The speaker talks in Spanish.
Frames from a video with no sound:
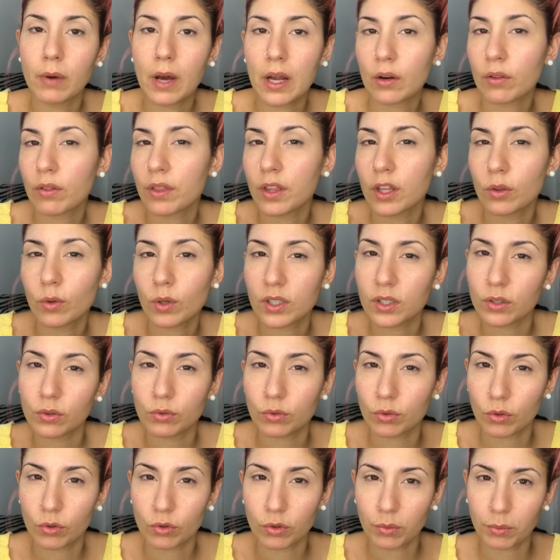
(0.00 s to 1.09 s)
marroncito así un
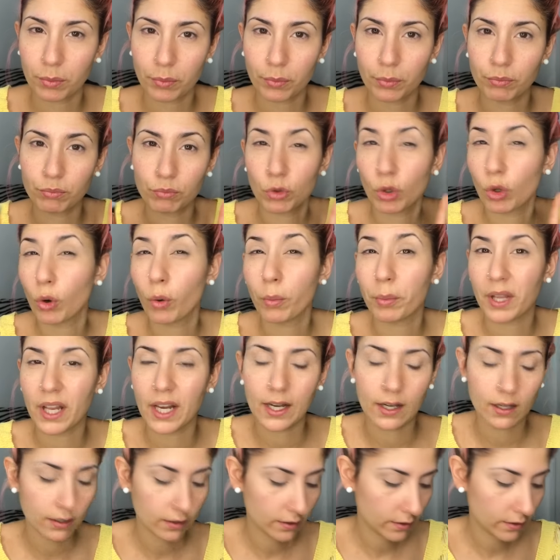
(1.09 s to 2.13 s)
tono, un tono piel.